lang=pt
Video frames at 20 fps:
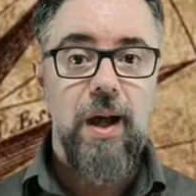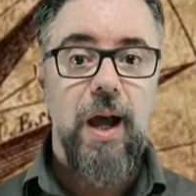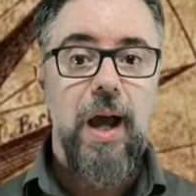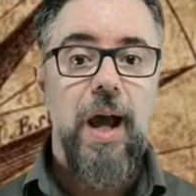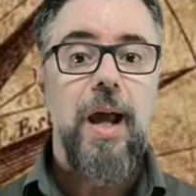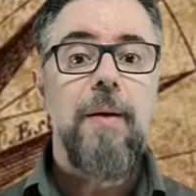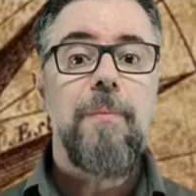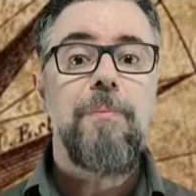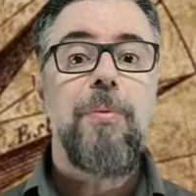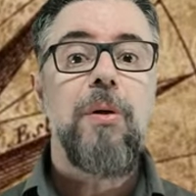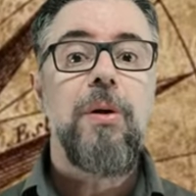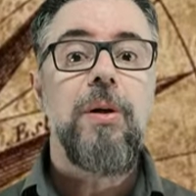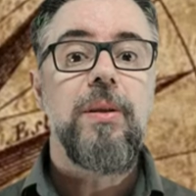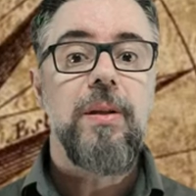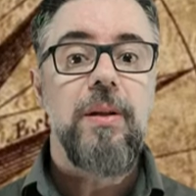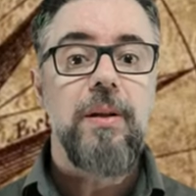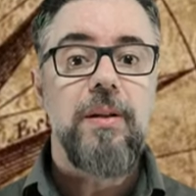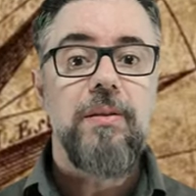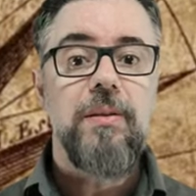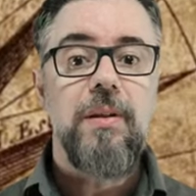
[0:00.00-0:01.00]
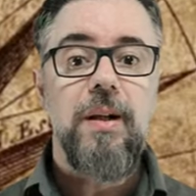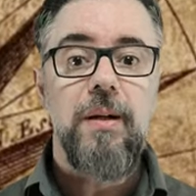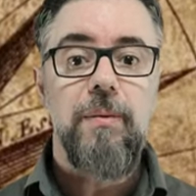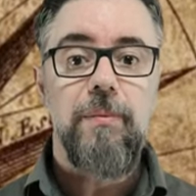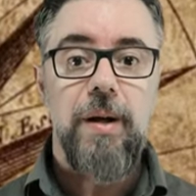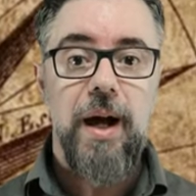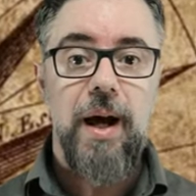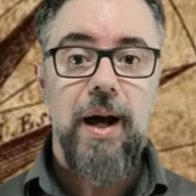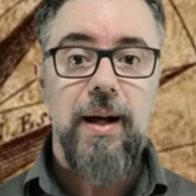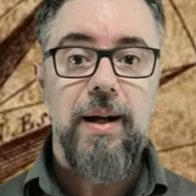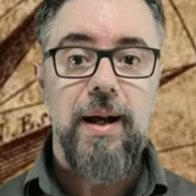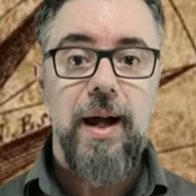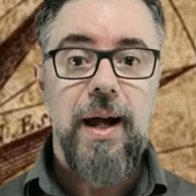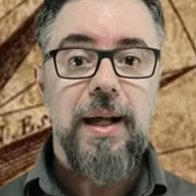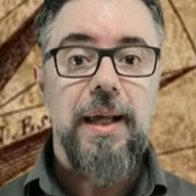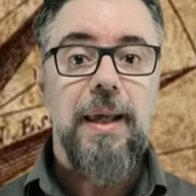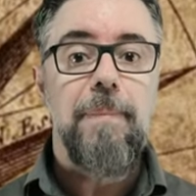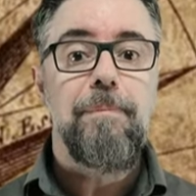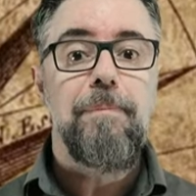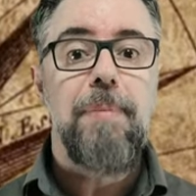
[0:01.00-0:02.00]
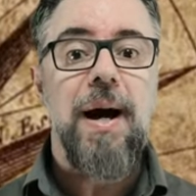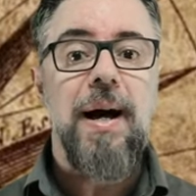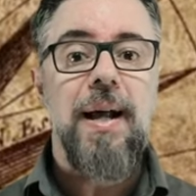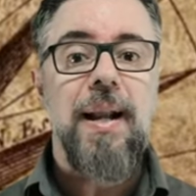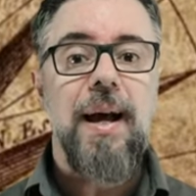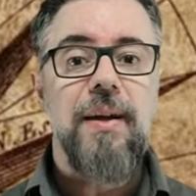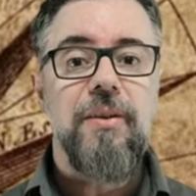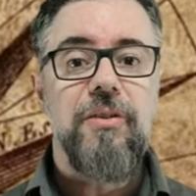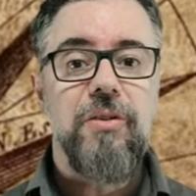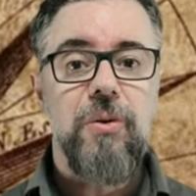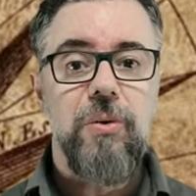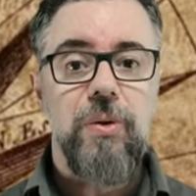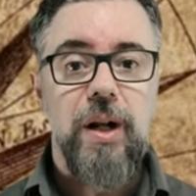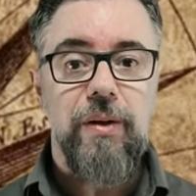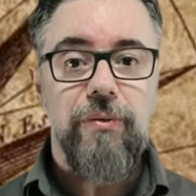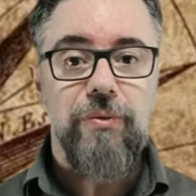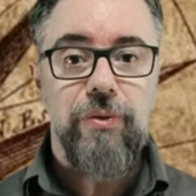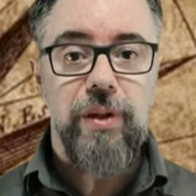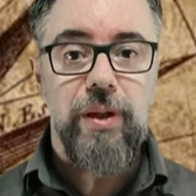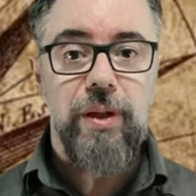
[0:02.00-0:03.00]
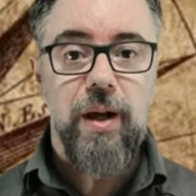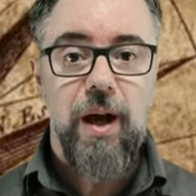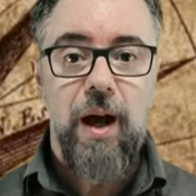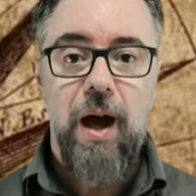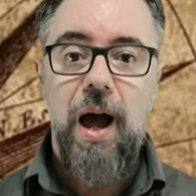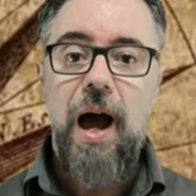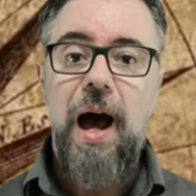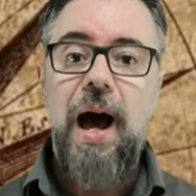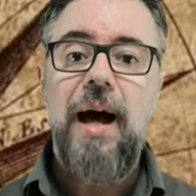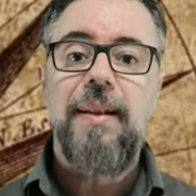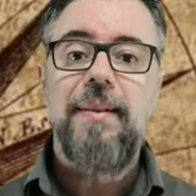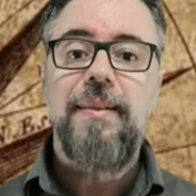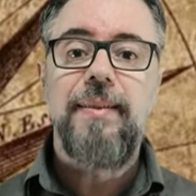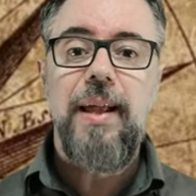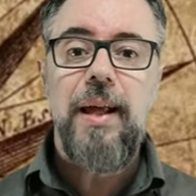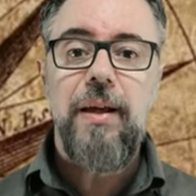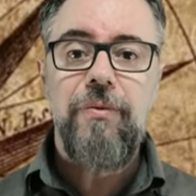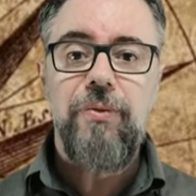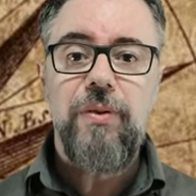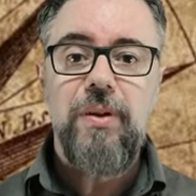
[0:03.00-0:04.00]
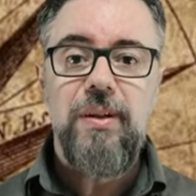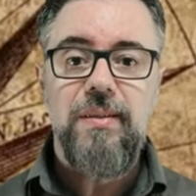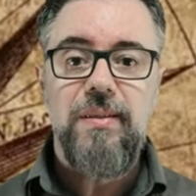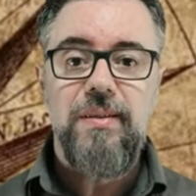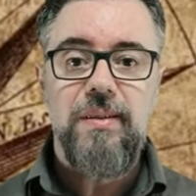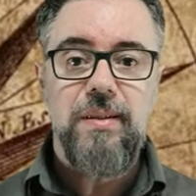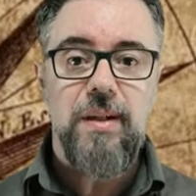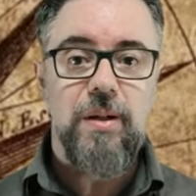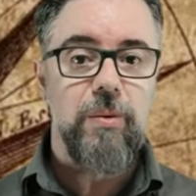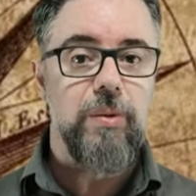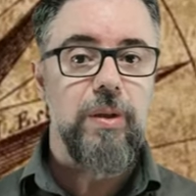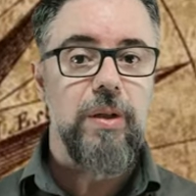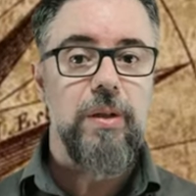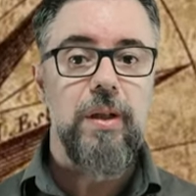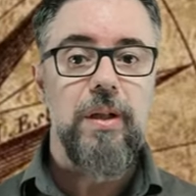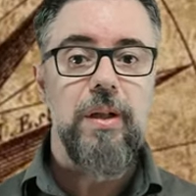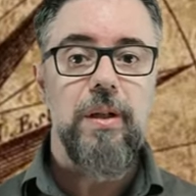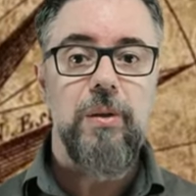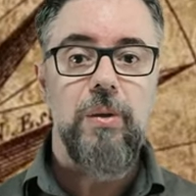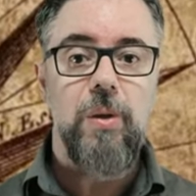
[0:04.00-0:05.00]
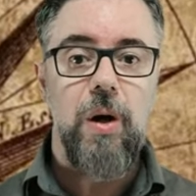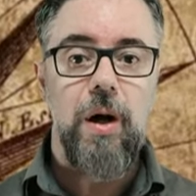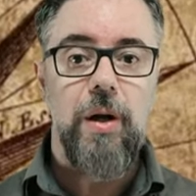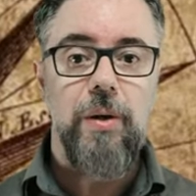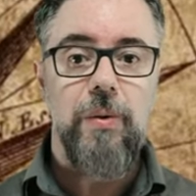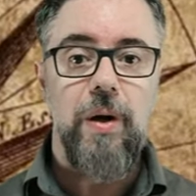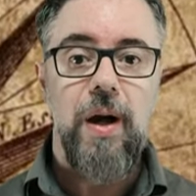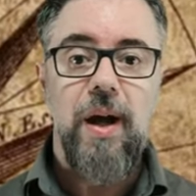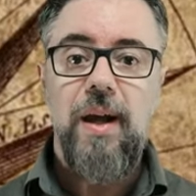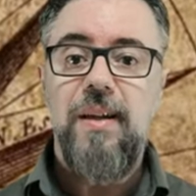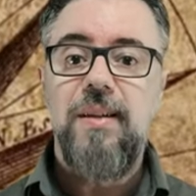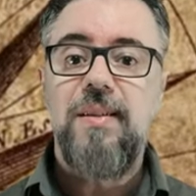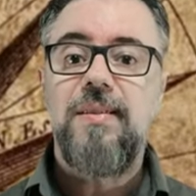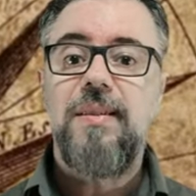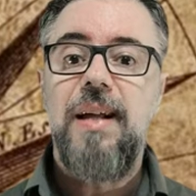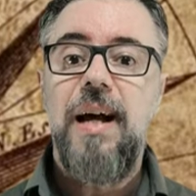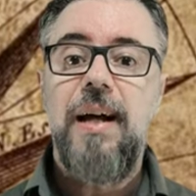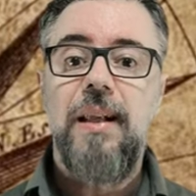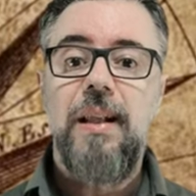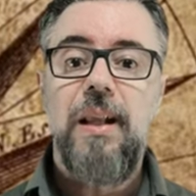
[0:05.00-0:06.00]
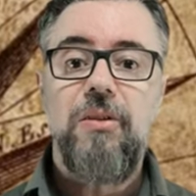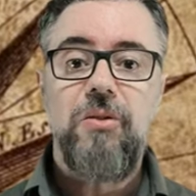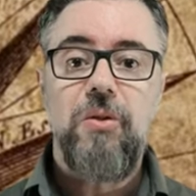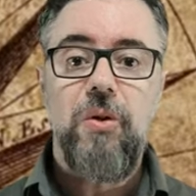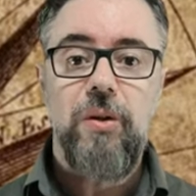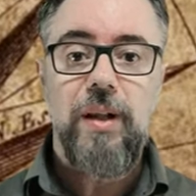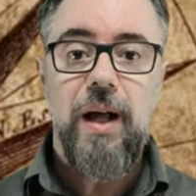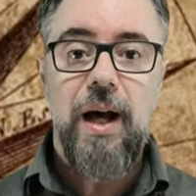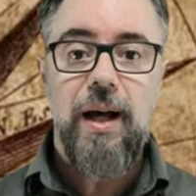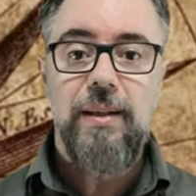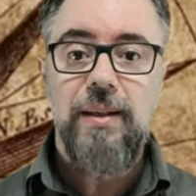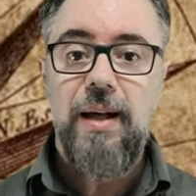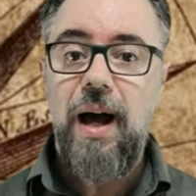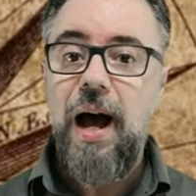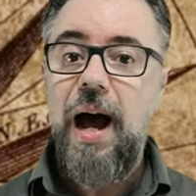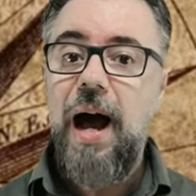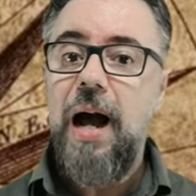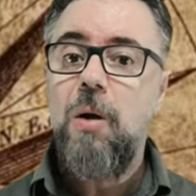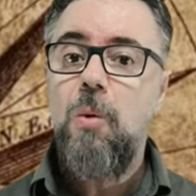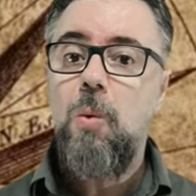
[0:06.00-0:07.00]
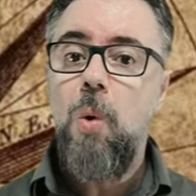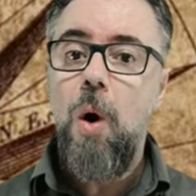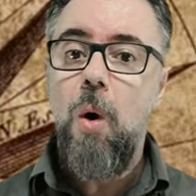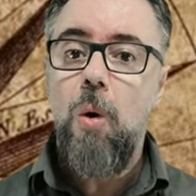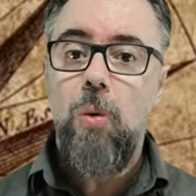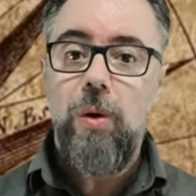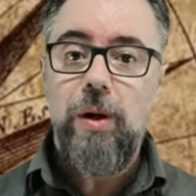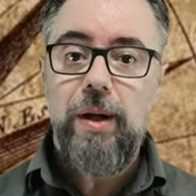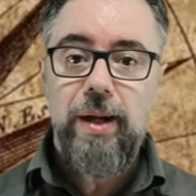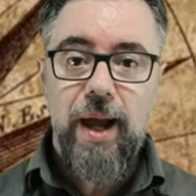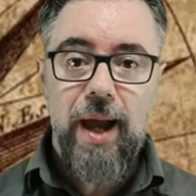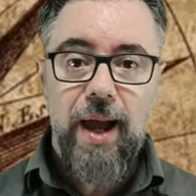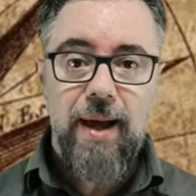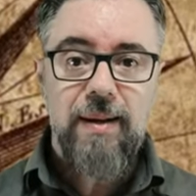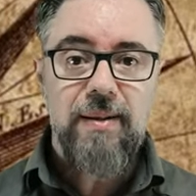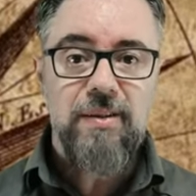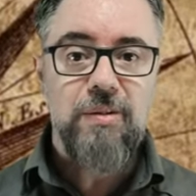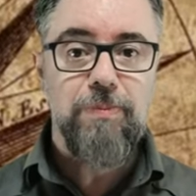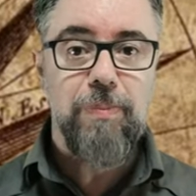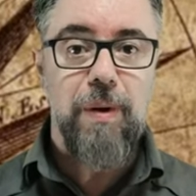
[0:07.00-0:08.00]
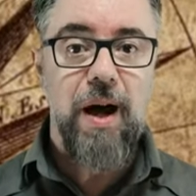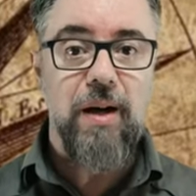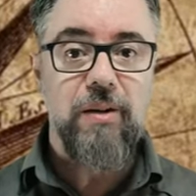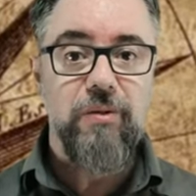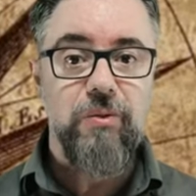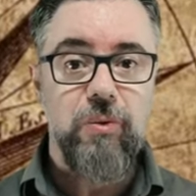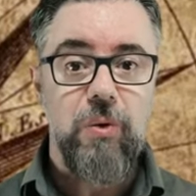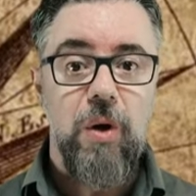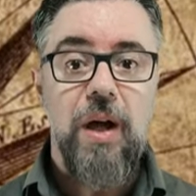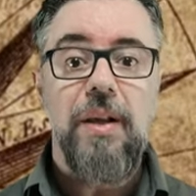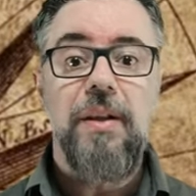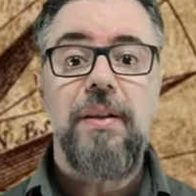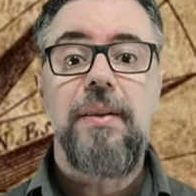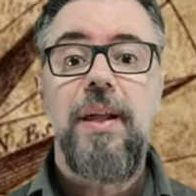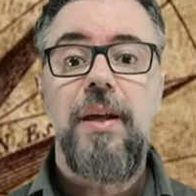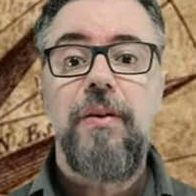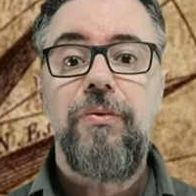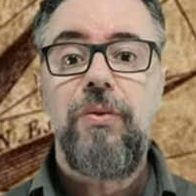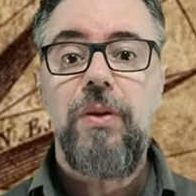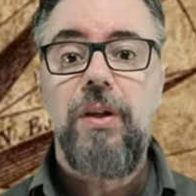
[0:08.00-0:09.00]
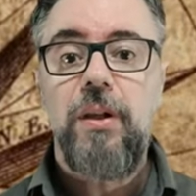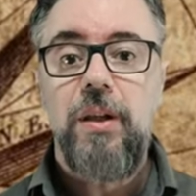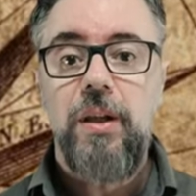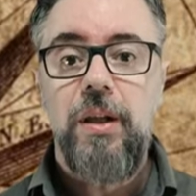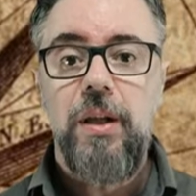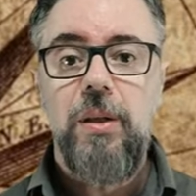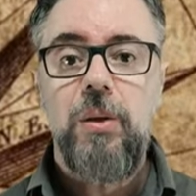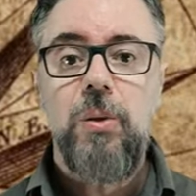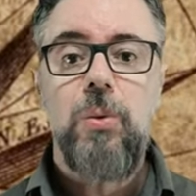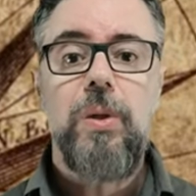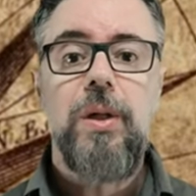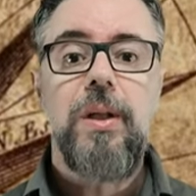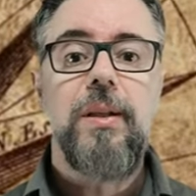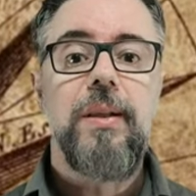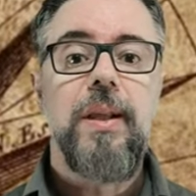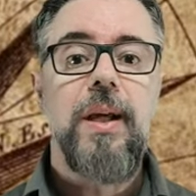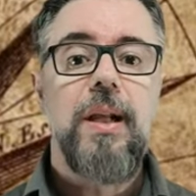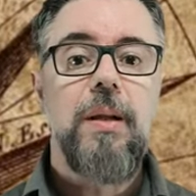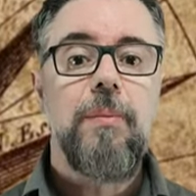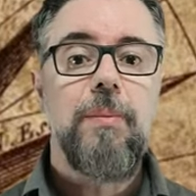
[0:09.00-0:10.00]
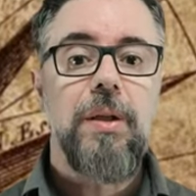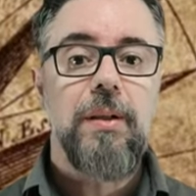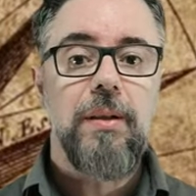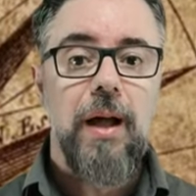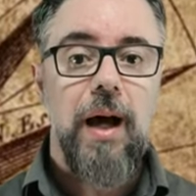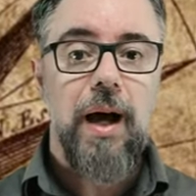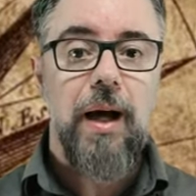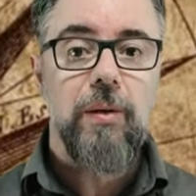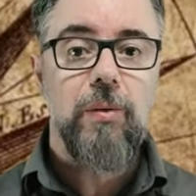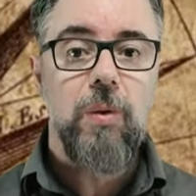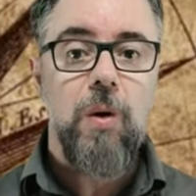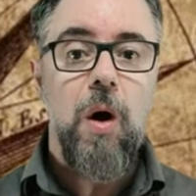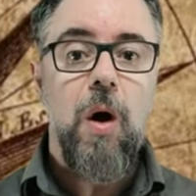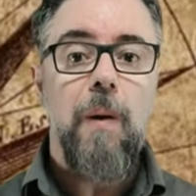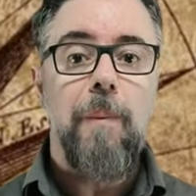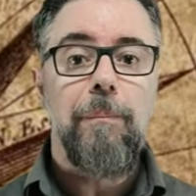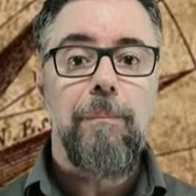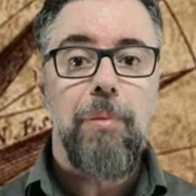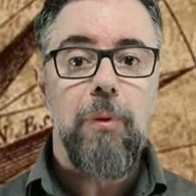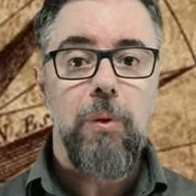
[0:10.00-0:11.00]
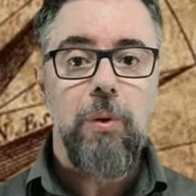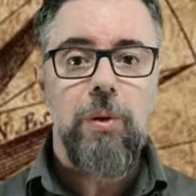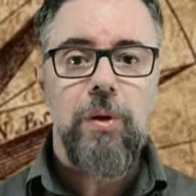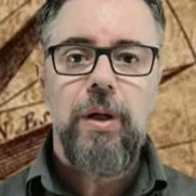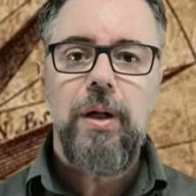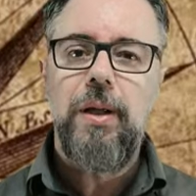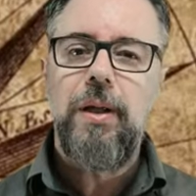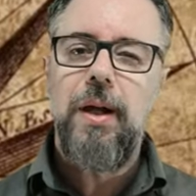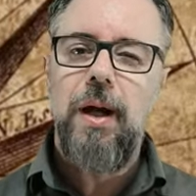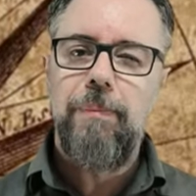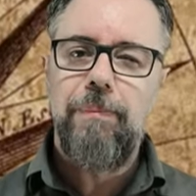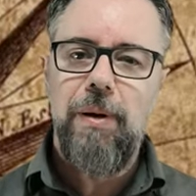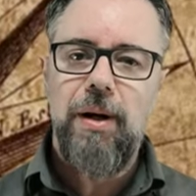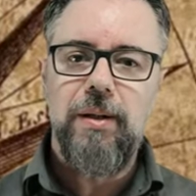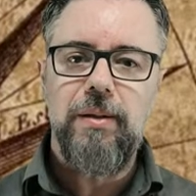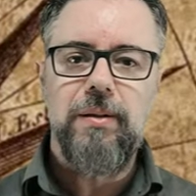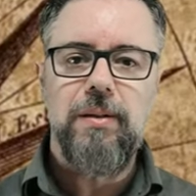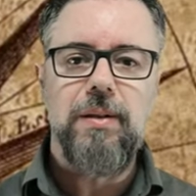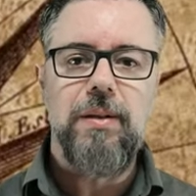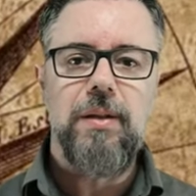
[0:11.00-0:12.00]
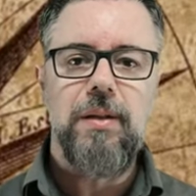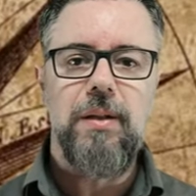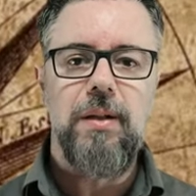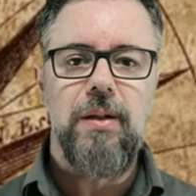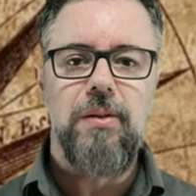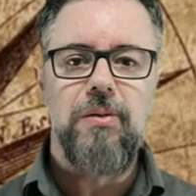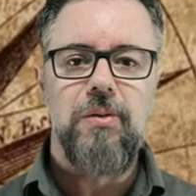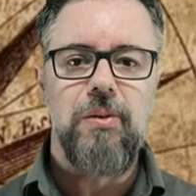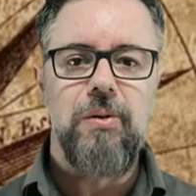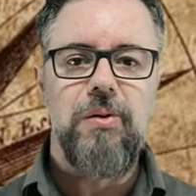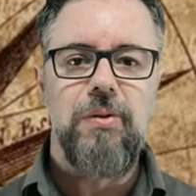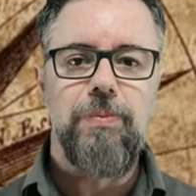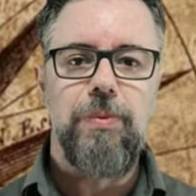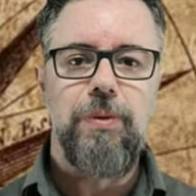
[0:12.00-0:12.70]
é importante lembrar que para a geografia a definição de território está relacionada a qualquer espaço definido e delimitado por e a partir de relações de